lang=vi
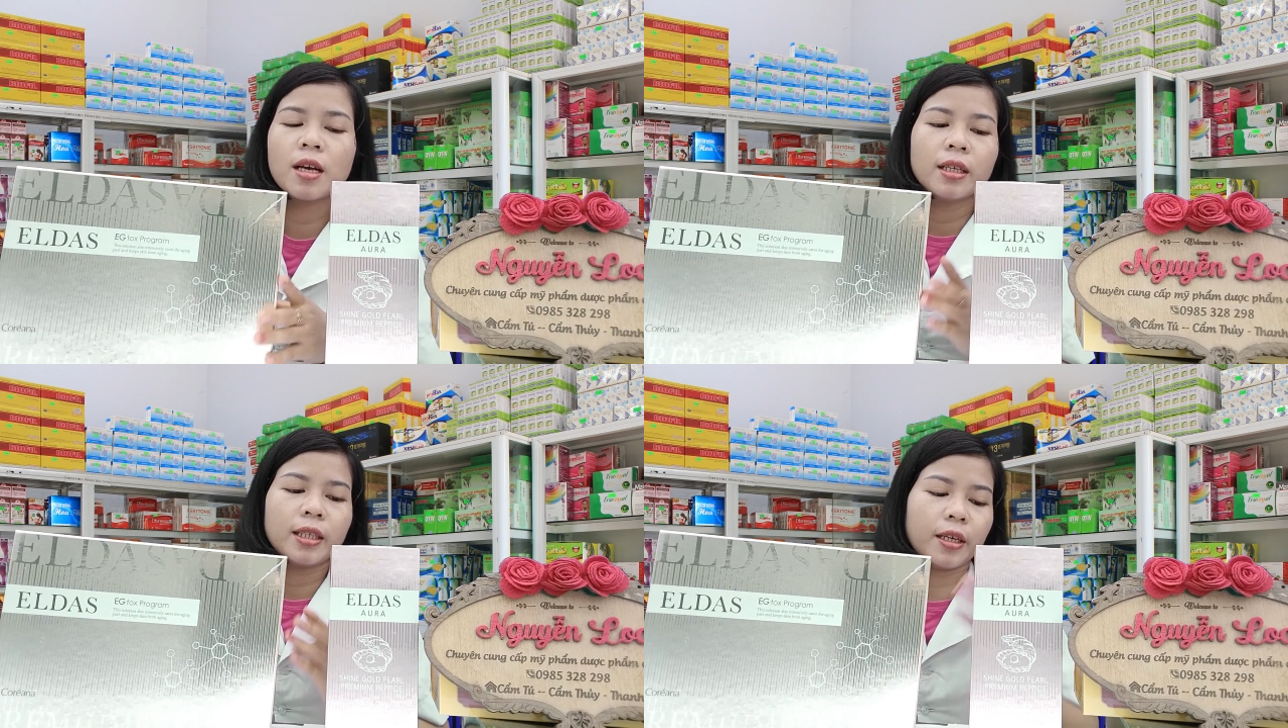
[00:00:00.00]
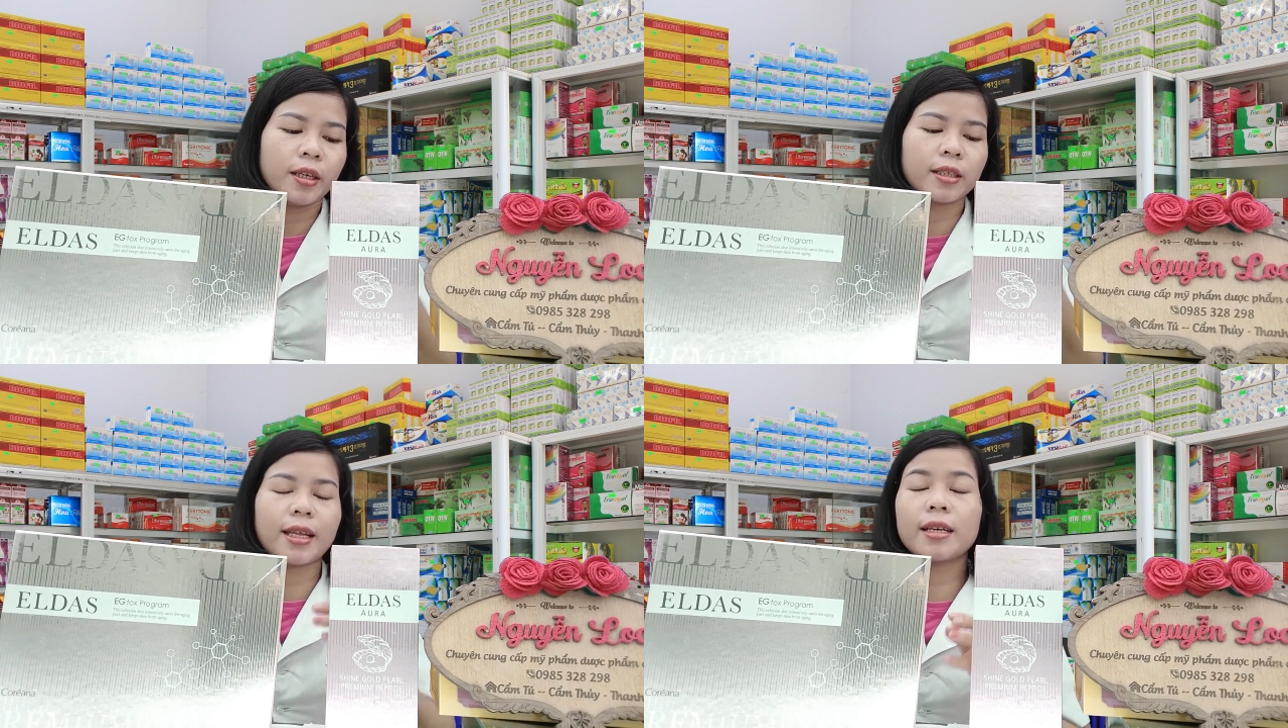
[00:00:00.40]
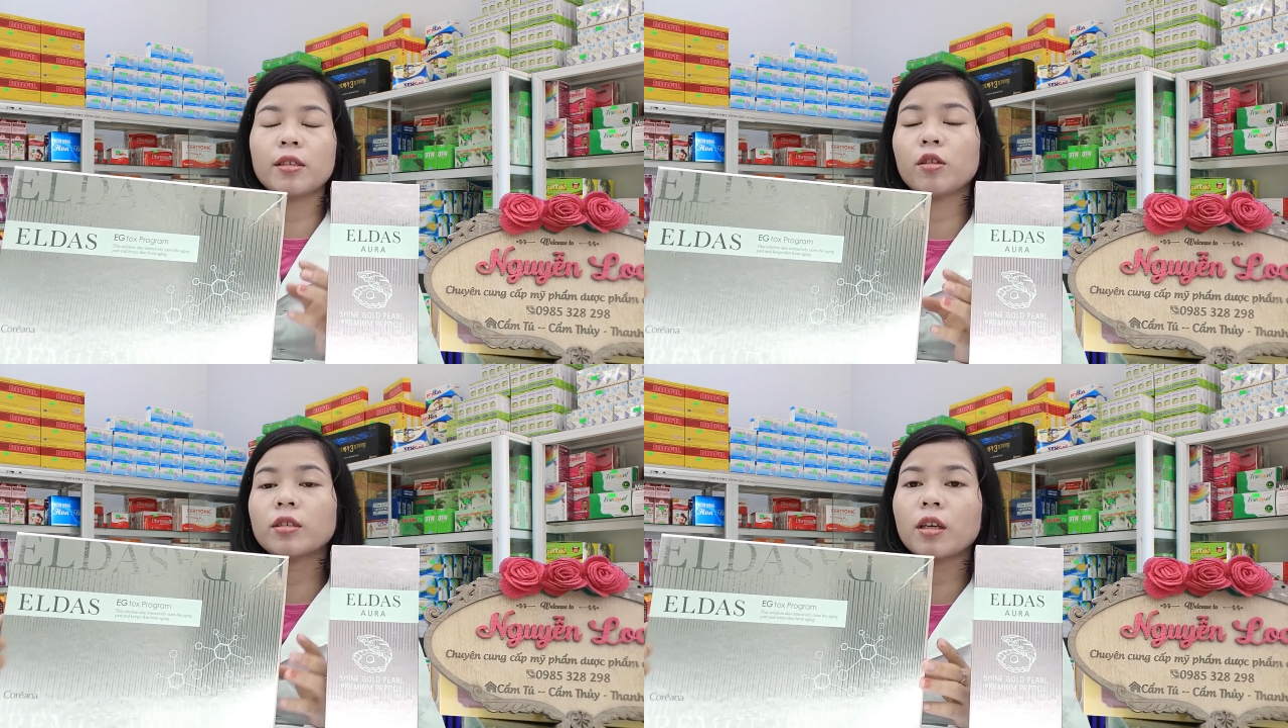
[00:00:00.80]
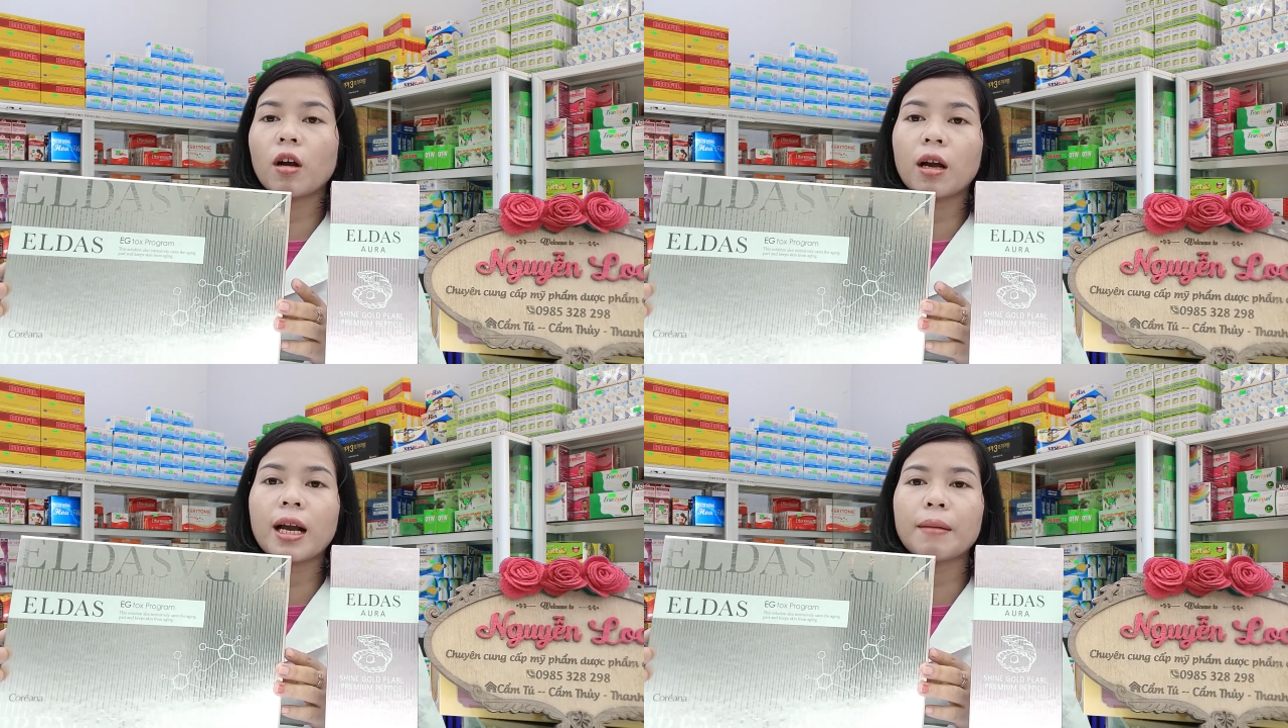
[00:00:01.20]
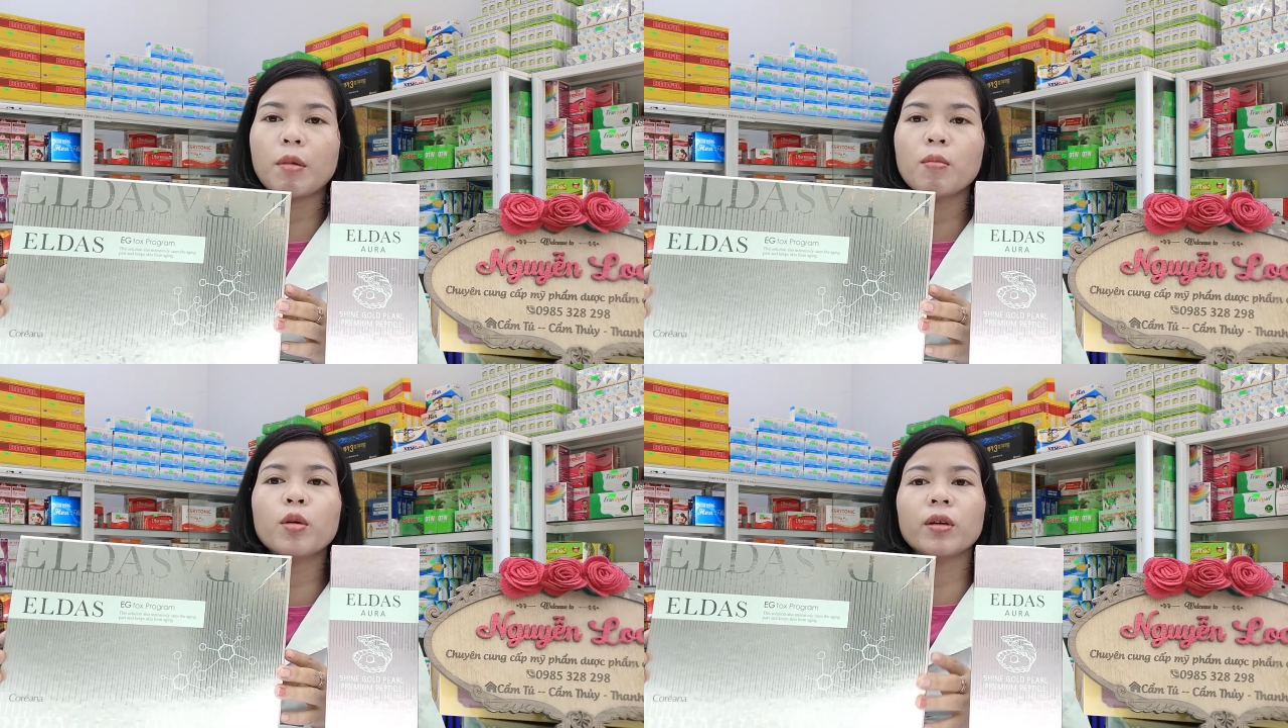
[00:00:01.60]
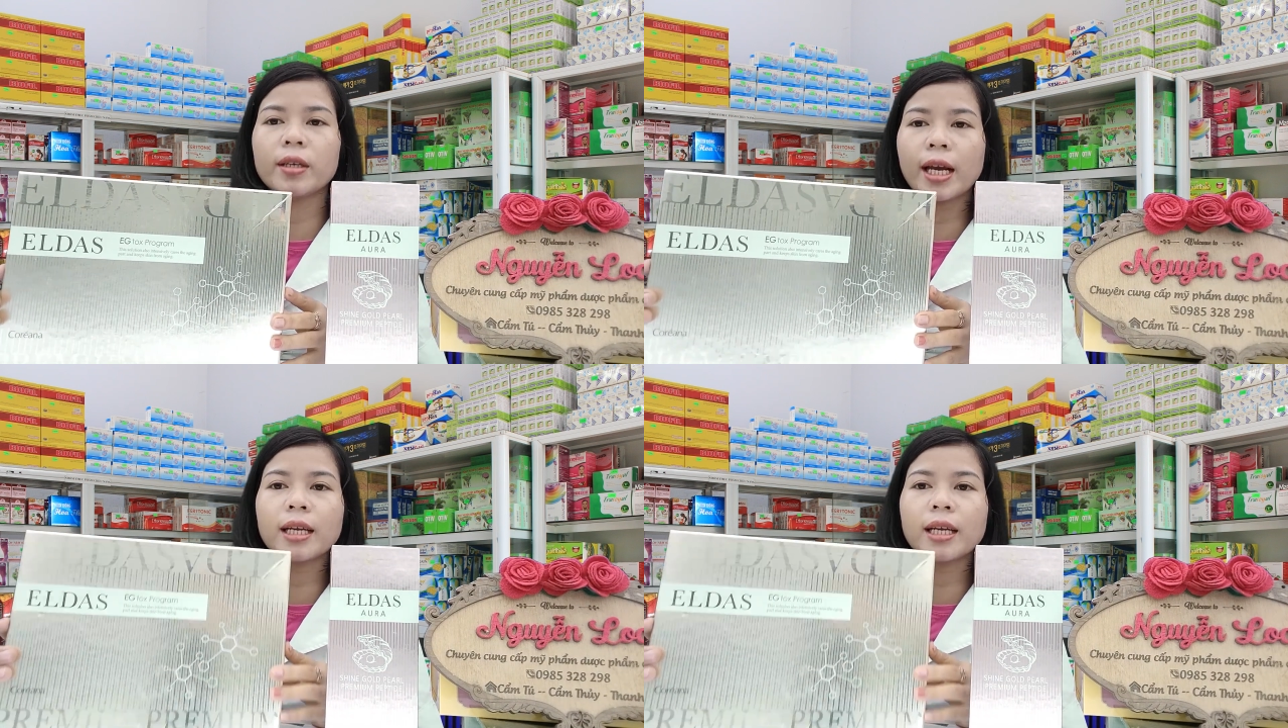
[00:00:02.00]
Thì hiện tại thì nó sẽ có hai mẫu mọi người nhá.